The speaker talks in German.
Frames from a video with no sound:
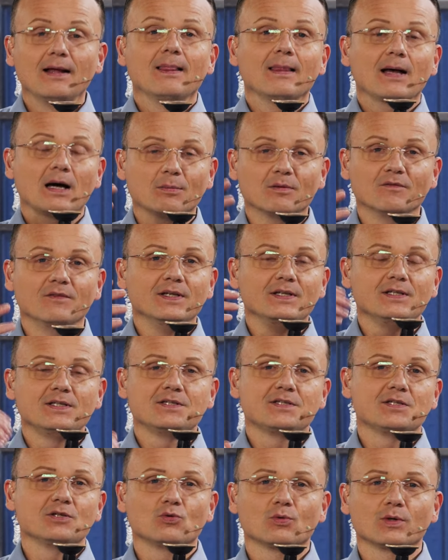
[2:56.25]
Aber wenn die
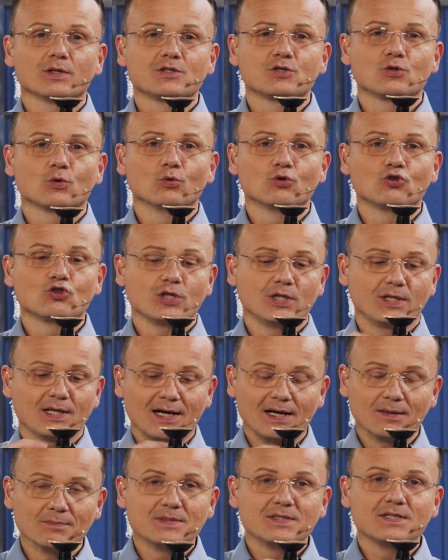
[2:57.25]
Situation Situation steht,
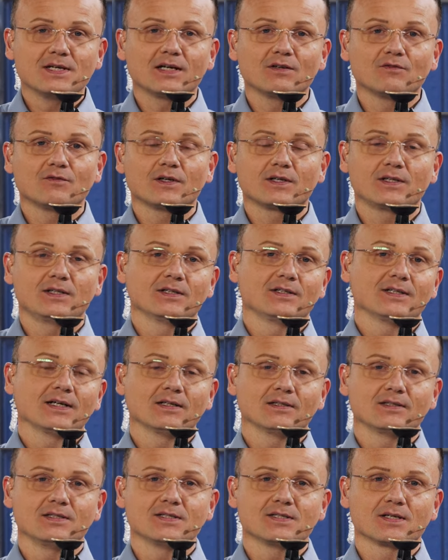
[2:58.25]
haben Sie einfach hier
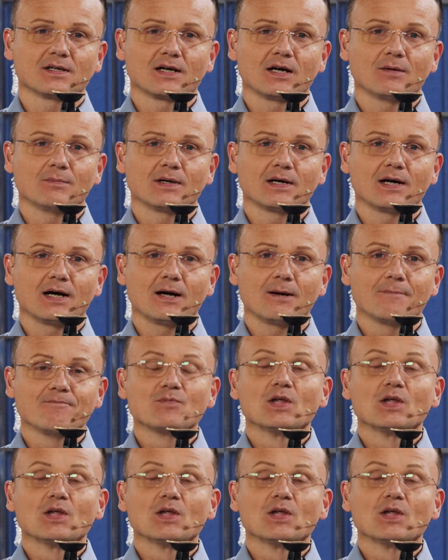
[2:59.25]
dank dieser Kamera